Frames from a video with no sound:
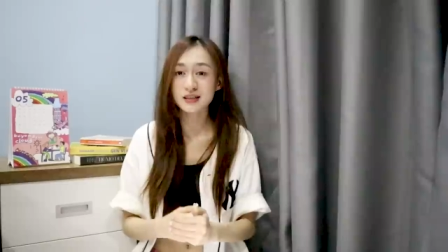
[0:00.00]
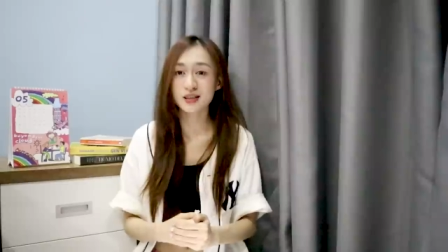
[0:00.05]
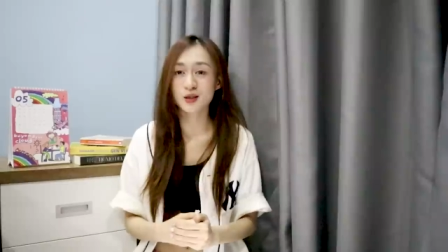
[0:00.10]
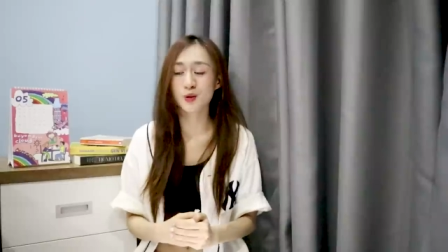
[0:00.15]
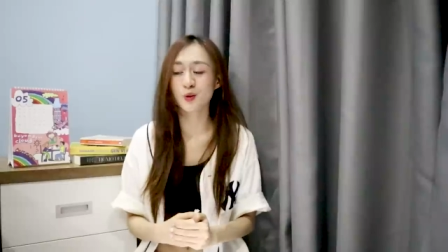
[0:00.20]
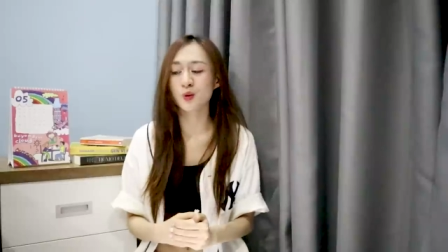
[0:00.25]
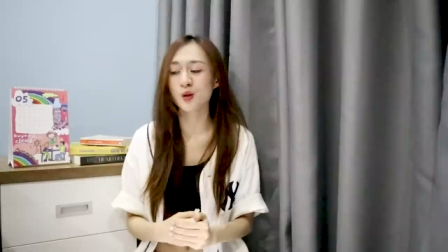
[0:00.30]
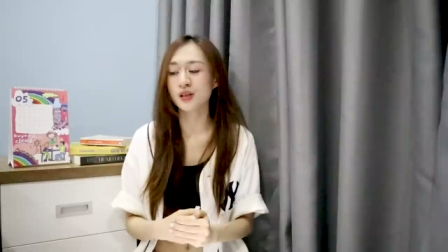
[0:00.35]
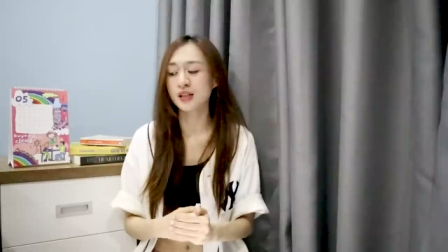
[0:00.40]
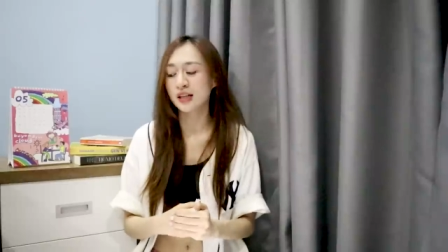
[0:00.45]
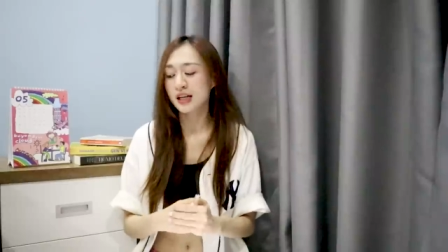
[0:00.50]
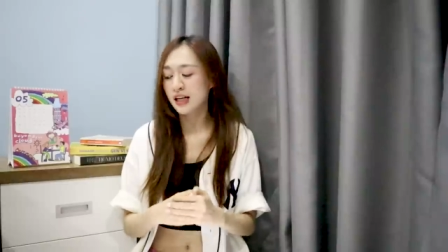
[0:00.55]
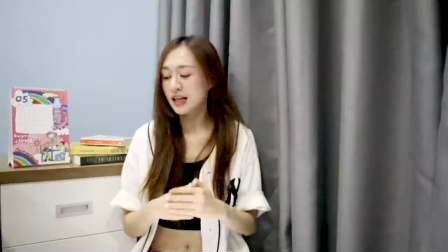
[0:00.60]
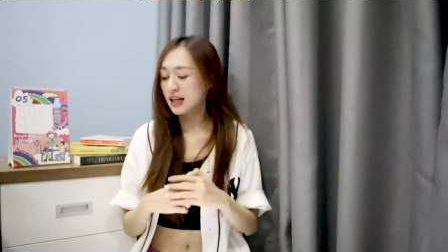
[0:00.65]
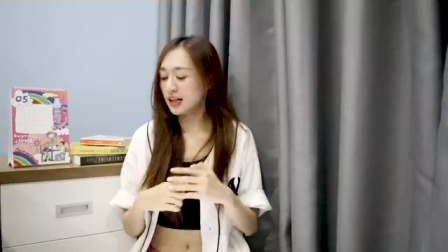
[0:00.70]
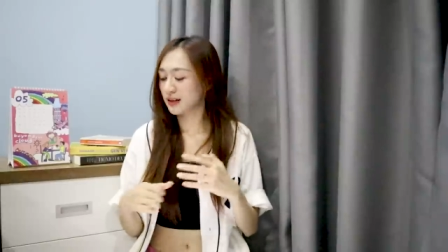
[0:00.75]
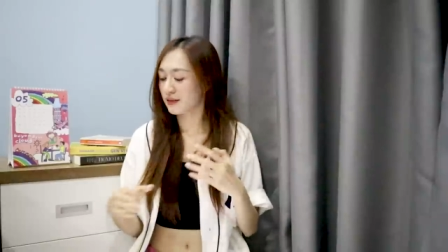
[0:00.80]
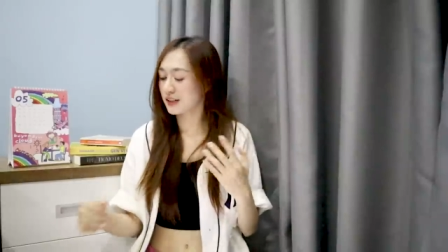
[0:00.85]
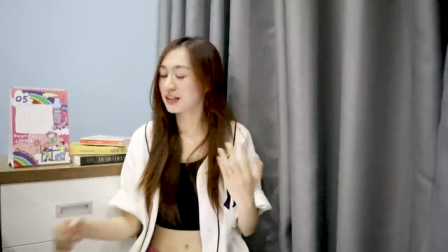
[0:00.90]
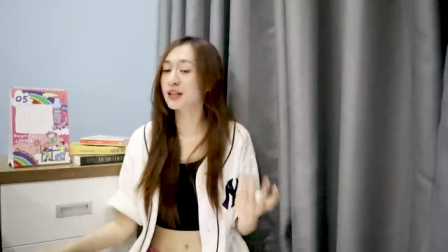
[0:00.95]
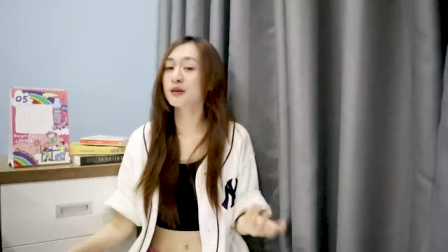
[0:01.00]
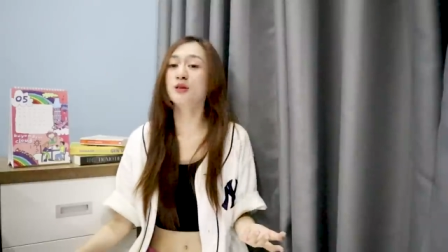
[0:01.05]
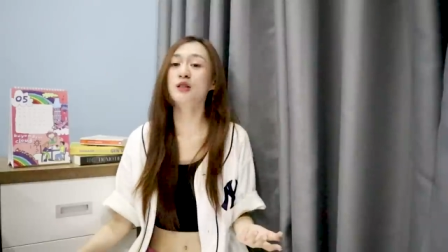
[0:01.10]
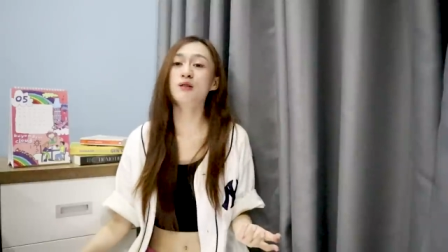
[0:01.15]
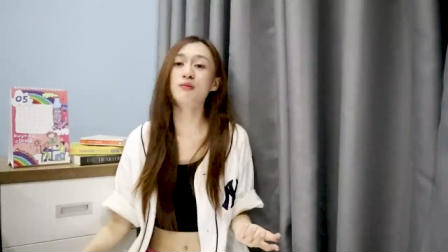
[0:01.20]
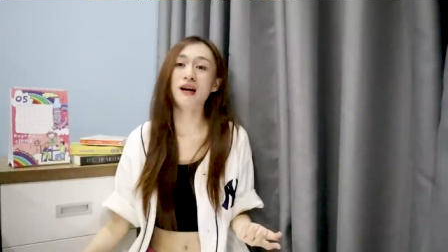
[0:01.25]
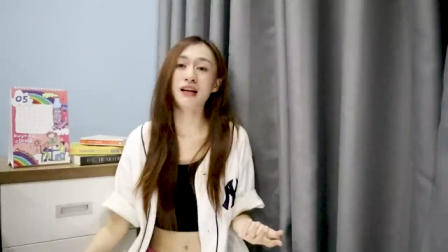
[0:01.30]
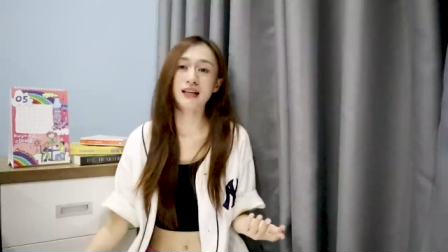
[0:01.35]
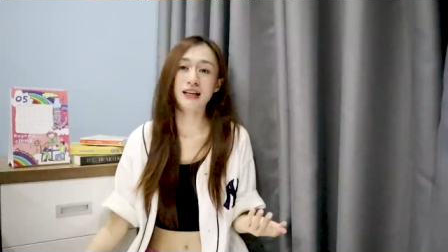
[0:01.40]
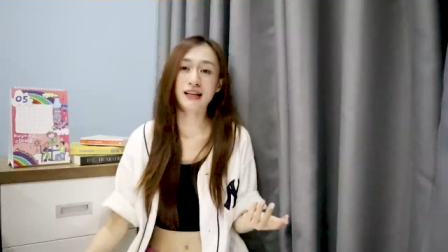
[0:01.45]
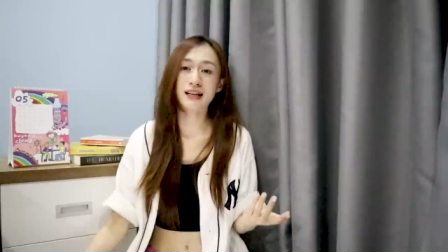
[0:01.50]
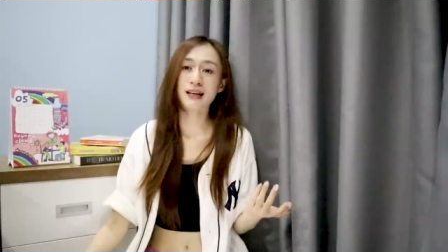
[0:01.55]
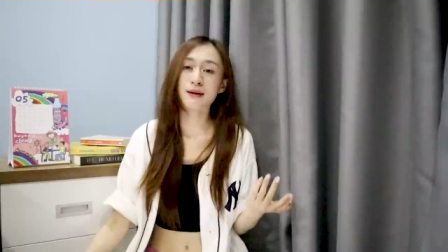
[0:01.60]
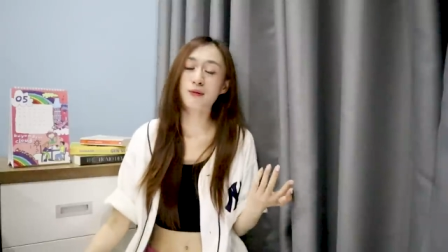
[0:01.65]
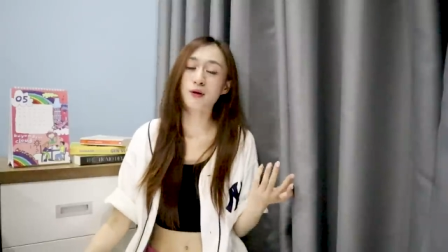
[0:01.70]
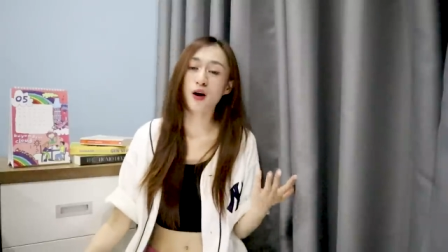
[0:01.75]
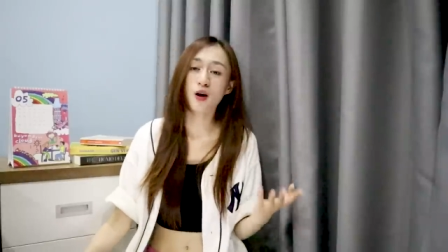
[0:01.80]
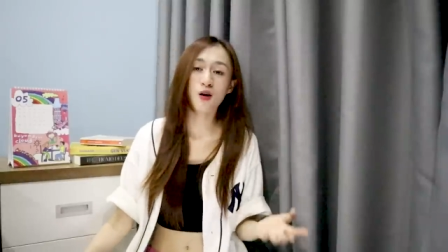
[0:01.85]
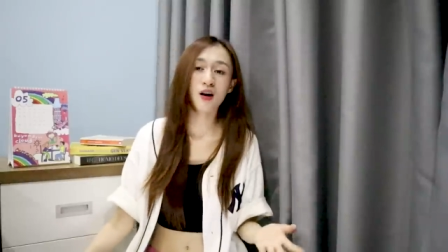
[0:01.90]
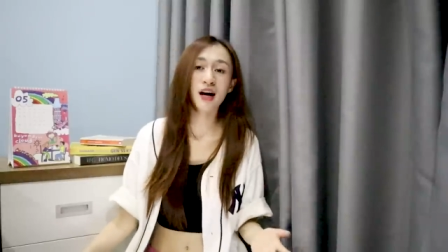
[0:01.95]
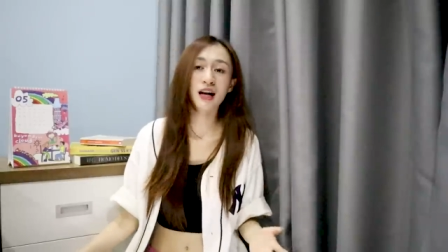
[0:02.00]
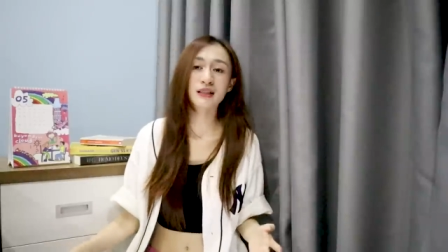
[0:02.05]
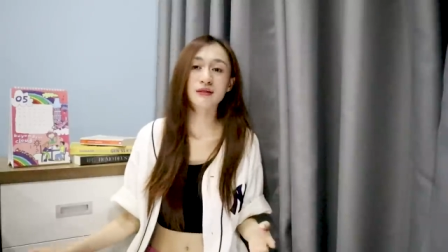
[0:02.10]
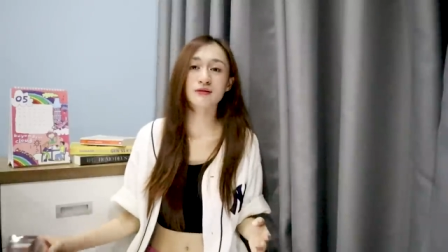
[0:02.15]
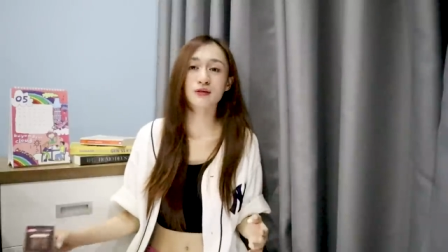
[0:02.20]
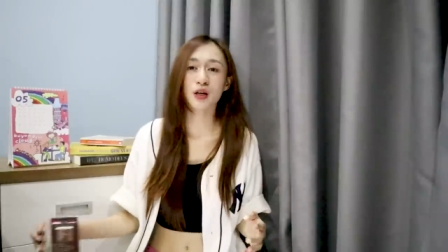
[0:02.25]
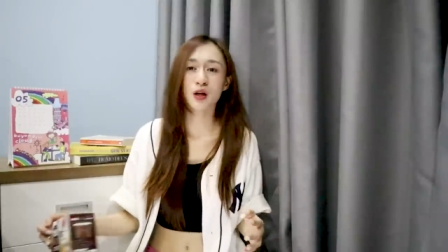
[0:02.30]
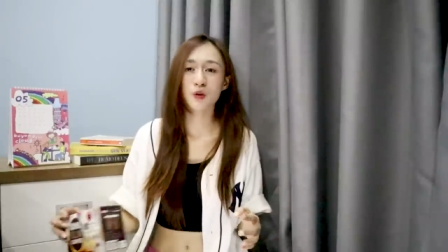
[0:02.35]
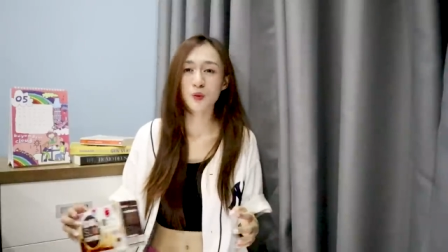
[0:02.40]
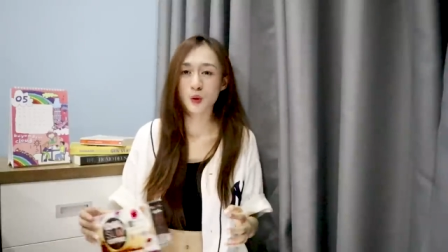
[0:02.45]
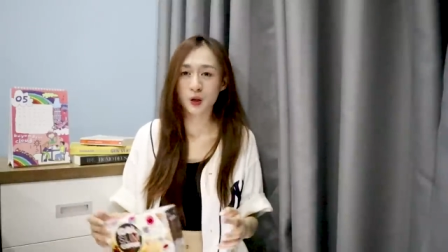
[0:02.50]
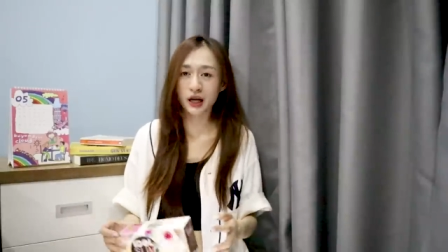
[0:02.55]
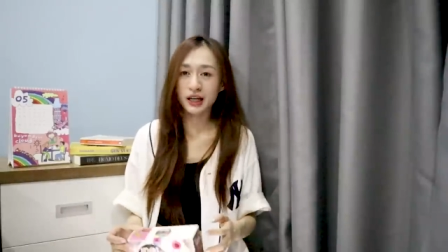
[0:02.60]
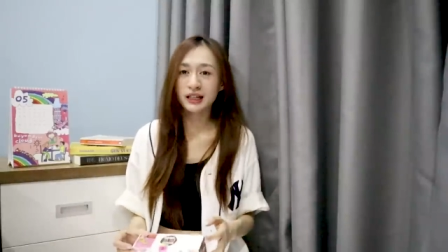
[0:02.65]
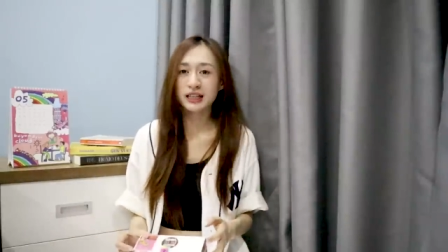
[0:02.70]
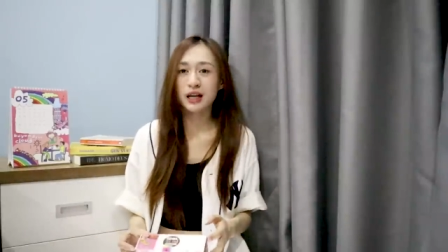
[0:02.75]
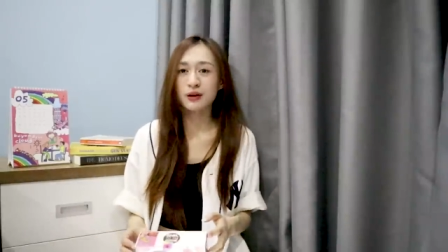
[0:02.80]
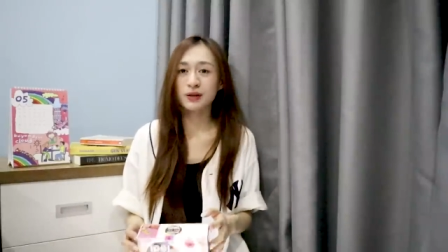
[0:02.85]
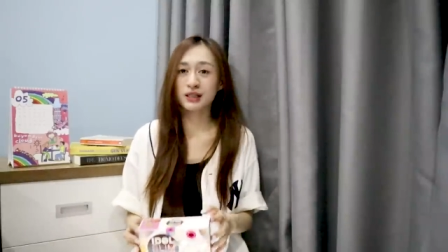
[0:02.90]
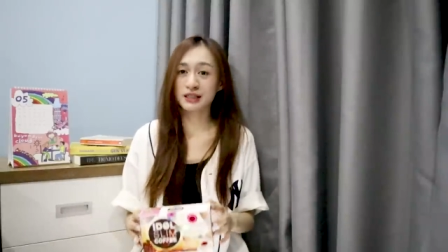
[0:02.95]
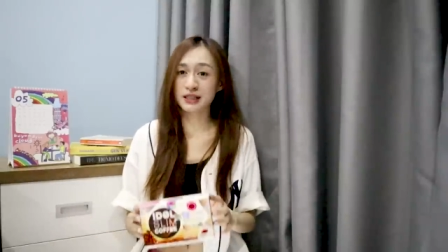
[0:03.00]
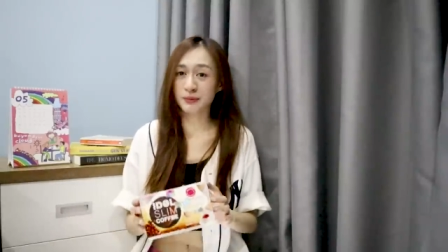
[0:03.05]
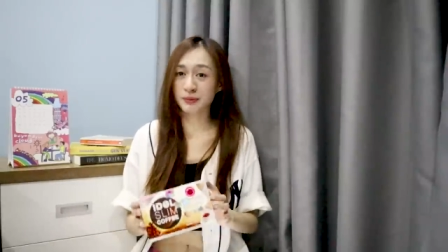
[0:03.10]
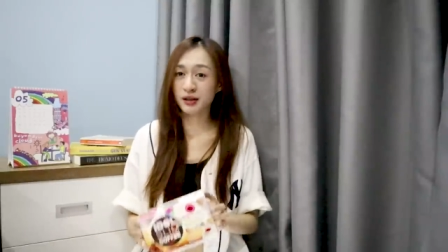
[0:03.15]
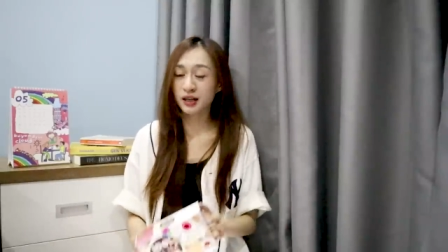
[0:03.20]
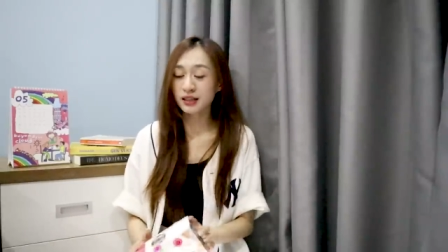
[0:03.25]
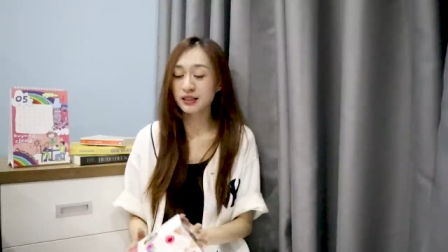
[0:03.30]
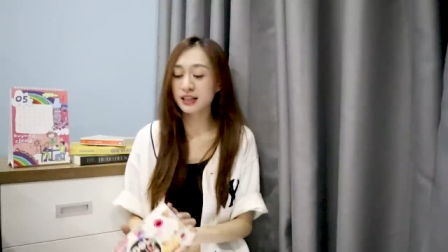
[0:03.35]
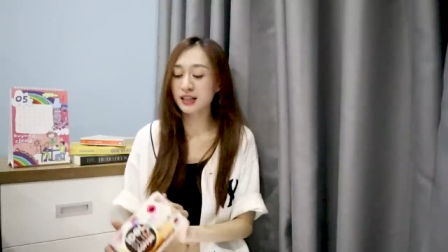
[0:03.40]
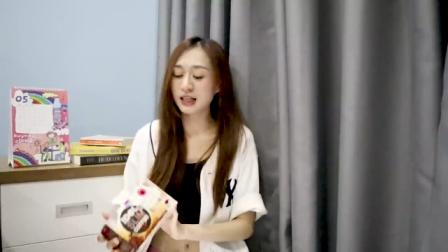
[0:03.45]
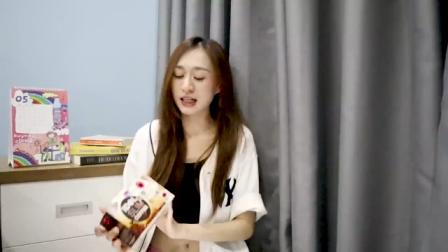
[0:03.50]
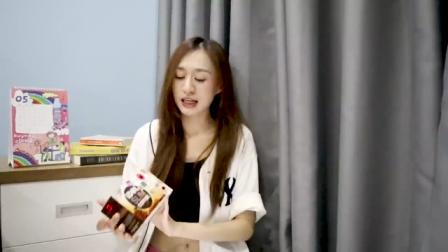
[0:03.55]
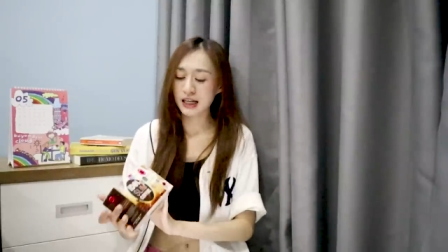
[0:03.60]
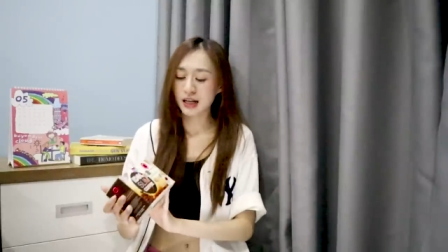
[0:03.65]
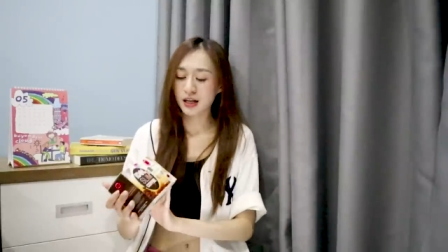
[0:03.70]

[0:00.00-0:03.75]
nhiều luôn và nếu như bạn đang gặp khó khăn và không có cách nào để giảm cân ấy